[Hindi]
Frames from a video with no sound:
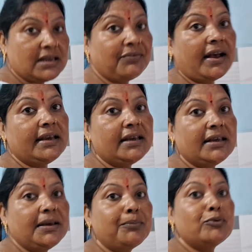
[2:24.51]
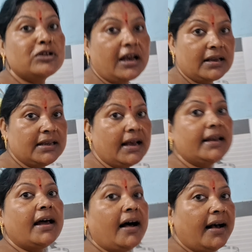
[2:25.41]
सफाई की पूजा किया
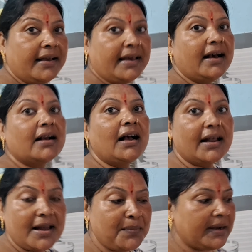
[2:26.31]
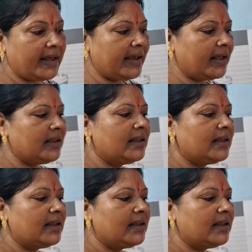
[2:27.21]
नहाया खाना बनाया